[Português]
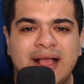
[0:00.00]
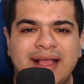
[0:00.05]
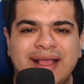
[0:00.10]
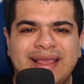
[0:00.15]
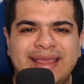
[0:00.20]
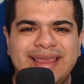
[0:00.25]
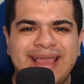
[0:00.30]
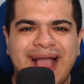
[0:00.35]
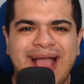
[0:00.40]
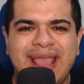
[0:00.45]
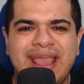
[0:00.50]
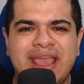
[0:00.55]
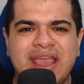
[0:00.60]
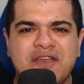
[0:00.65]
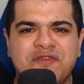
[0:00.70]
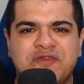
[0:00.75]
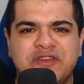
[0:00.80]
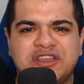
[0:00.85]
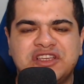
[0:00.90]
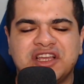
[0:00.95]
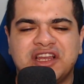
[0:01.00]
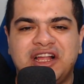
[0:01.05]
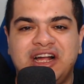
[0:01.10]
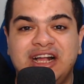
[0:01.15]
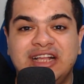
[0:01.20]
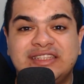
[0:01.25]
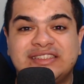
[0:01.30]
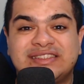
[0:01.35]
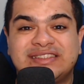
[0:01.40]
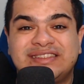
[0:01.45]
E aí,
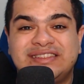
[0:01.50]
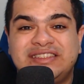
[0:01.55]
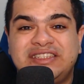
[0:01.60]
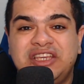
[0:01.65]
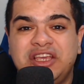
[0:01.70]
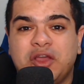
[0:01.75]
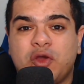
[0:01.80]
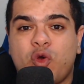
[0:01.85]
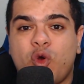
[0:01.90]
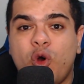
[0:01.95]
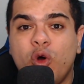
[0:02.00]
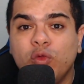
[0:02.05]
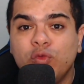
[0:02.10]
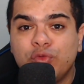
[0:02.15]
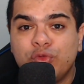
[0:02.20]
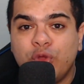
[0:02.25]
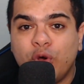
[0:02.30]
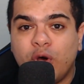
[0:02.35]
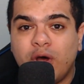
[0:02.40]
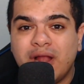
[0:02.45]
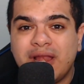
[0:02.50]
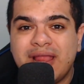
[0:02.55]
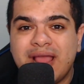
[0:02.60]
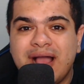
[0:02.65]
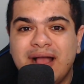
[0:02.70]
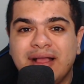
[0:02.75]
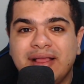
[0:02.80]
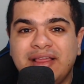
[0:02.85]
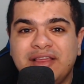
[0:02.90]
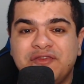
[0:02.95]
vigilantes de
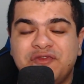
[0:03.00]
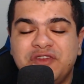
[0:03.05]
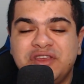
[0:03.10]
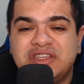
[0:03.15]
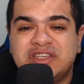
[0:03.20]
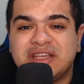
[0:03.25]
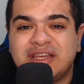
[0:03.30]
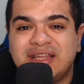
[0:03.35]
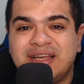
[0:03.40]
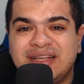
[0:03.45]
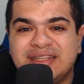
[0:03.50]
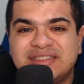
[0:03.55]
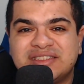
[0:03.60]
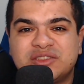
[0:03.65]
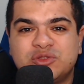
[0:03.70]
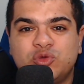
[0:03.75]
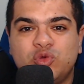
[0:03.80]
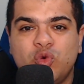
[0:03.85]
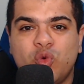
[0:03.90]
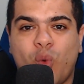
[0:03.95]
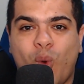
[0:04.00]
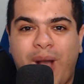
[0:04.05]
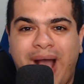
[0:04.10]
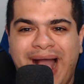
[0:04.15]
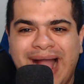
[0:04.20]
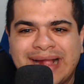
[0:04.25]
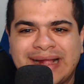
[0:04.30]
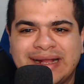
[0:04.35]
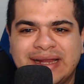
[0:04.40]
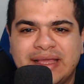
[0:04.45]
Rondônia e vigilantes do
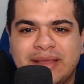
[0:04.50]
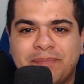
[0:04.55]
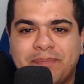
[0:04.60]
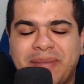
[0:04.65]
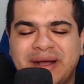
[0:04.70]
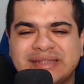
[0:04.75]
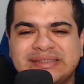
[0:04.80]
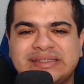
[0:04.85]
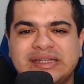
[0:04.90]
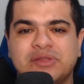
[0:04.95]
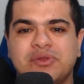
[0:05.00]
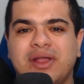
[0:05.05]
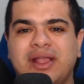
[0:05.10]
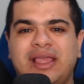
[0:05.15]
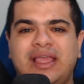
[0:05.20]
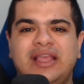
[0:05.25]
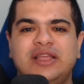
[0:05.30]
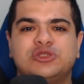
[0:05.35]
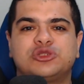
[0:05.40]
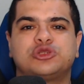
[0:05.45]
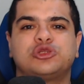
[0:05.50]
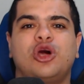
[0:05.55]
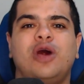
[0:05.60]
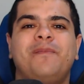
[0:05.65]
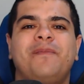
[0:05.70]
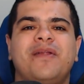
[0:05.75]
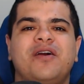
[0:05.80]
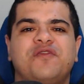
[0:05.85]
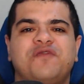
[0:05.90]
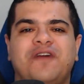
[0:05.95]
Acre, passando aqui só
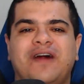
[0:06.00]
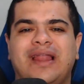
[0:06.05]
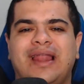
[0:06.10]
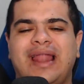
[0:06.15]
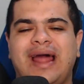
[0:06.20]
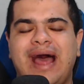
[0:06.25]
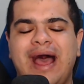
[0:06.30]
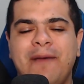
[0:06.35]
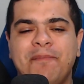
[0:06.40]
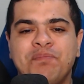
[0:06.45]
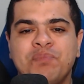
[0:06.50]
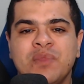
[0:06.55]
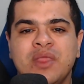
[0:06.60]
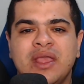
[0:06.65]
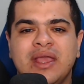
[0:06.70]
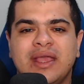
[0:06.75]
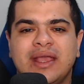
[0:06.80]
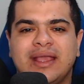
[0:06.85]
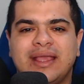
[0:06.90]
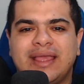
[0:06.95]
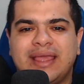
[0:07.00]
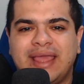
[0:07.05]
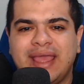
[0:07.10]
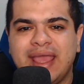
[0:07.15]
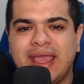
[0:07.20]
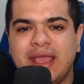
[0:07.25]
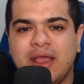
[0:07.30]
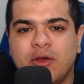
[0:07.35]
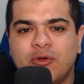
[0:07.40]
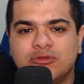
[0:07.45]
para falar
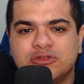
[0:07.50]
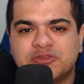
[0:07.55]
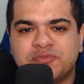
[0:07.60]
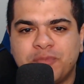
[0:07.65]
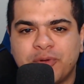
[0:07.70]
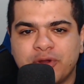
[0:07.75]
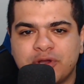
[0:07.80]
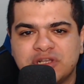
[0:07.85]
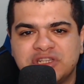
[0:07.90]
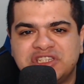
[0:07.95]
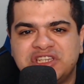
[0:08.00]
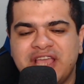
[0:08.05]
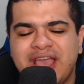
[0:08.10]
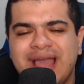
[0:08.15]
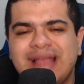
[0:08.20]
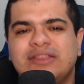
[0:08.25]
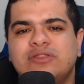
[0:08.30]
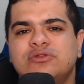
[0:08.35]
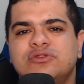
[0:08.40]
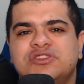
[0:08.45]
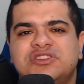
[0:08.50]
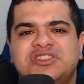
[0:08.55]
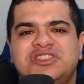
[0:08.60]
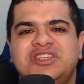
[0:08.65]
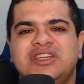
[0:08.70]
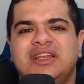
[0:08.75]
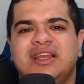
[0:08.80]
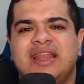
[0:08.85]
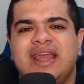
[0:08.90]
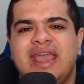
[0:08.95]
que os projetos
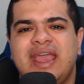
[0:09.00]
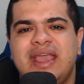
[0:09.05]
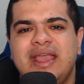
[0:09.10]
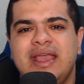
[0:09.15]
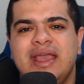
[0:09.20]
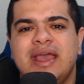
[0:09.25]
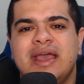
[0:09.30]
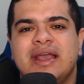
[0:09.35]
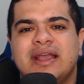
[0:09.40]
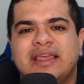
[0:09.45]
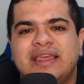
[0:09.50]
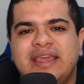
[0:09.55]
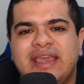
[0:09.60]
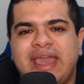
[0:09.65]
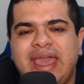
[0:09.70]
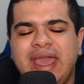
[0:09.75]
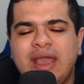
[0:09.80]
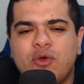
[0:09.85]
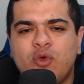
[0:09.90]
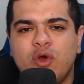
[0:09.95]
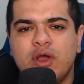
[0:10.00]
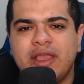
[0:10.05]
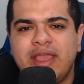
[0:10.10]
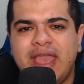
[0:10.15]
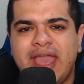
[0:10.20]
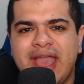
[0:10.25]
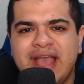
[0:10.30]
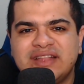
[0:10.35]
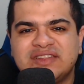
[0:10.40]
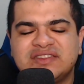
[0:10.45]
de lei que
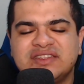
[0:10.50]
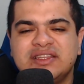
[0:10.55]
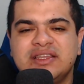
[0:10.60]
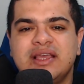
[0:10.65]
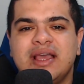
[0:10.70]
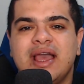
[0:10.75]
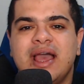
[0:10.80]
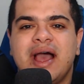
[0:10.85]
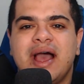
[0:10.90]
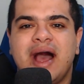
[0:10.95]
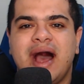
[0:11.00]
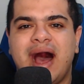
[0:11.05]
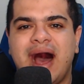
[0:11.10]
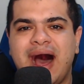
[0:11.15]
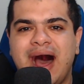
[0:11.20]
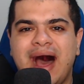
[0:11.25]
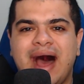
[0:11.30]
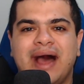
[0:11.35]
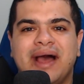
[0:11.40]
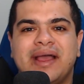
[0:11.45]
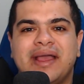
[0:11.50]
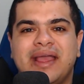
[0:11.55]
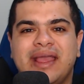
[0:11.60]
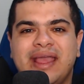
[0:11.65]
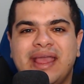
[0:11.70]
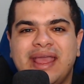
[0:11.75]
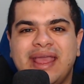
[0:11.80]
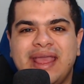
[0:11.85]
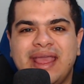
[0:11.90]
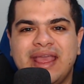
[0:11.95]
reconhecem a
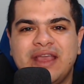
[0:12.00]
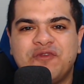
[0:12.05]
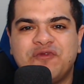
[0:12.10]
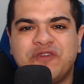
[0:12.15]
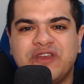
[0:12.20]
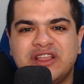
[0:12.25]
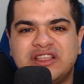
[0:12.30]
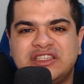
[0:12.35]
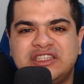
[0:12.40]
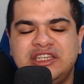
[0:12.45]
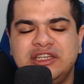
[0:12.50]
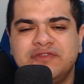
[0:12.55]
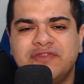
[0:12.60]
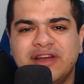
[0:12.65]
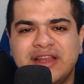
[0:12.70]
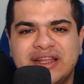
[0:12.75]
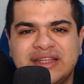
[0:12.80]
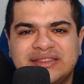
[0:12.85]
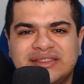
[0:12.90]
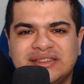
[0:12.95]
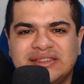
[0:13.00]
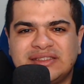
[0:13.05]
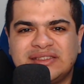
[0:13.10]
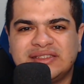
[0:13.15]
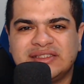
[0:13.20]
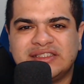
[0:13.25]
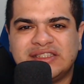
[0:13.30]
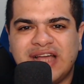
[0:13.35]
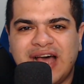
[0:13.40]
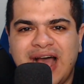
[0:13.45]
efetiva
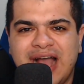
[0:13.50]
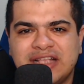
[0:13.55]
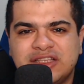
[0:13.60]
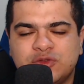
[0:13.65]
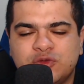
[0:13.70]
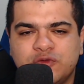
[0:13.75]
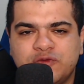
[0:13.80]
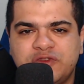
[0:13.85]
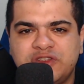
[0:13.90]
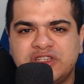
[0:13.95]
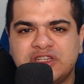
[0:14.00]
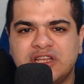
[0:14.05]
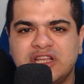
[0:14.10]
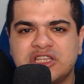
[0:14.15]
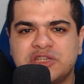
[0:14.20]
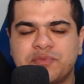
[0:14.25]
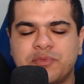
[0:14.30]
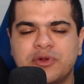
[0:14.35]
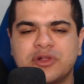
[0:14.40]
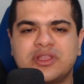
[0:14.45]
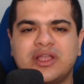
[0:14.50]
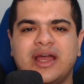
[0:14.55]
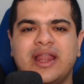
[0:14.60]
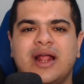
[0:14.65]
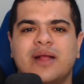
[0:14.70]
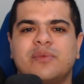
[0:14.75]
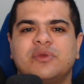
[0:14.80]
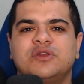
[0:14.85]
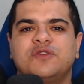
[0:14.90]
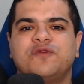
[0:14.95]
necessidade do vigilante portar
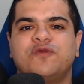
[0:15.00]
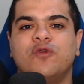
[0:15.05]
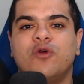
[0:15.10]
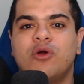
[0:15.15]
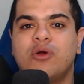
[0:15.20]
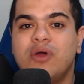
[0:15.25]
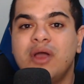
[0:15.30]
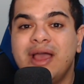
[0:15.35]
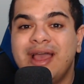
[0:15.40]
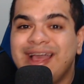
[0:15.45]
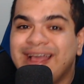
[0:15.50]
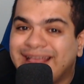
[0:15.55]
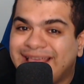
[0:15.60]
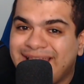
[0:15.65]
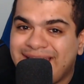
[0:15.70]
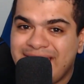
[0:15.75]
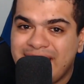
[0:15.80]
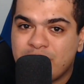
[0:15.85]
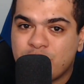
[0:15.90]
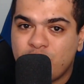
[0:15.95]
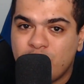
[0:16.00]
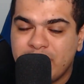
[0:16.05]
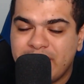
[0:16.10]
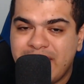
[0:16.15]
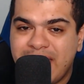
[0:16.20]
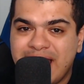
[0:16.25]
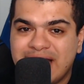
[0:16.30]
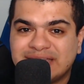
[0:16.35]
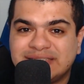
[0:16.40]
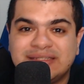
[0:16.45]
arma de fogo, que
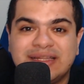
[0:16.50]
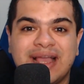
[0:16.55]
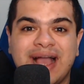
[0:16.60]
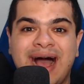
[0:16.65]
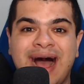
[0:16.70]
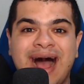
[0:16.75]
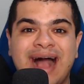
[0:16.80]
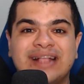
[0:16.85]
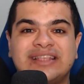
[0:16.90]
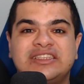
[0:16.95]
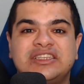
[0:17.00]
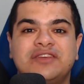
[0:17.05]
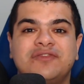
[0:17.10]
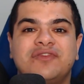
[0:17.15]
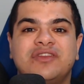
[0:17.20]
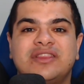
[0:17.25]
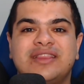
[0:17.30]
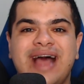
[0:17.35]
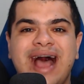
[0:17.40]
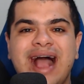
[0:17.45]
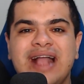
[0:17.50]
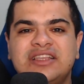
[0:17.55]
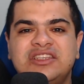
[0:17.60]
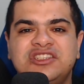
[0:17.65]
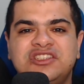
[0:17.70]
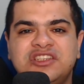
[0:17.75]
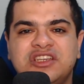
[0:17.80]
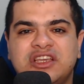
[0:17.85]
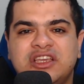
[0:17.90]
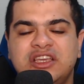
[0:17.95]
reconhecem a atividade
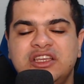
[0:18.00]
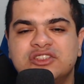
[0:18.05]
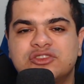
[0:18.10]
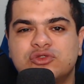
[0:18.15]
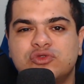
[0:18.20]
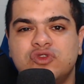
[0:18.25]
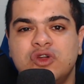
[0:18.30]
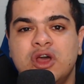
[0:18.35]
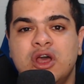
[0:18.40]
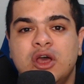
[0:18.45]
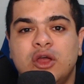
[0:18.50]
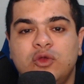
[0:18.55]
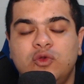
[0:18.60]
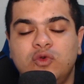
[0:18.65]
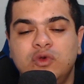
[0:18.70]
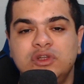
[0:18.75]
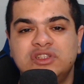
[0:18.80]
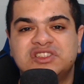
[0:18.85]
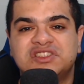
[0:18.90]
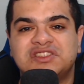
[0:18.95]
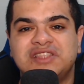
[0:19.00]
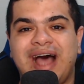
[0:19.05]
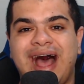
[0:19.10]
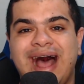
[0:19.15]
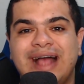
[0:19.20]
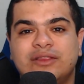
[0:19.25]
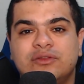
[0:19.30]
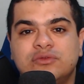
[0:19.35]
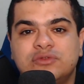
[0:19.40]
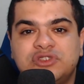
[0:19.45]
de risco no
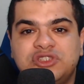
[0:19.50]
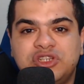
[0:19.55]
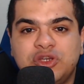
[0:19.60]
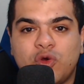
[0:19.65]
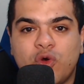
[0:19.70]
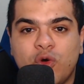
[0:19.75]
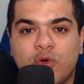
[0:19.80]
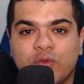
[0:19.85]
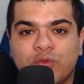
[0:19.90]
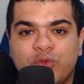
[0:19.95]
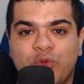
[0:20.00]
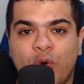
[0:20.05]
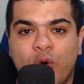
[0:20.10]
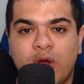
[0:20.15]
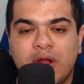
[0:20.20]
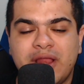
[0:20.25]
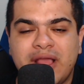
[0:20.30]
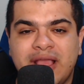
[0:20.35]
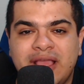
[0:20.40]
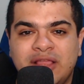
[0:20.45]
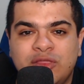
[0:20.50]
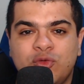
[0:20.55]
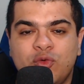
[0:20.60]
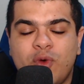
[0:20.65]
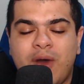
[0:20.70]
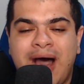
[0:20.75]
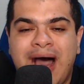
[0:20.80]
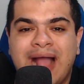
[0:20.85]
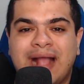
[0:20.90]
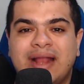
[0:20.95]
estado de Rondônia e do
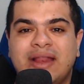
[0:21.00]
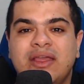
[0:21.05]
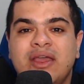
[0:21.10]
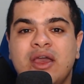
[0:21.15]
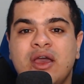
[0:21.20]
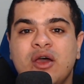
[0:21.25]
Acre,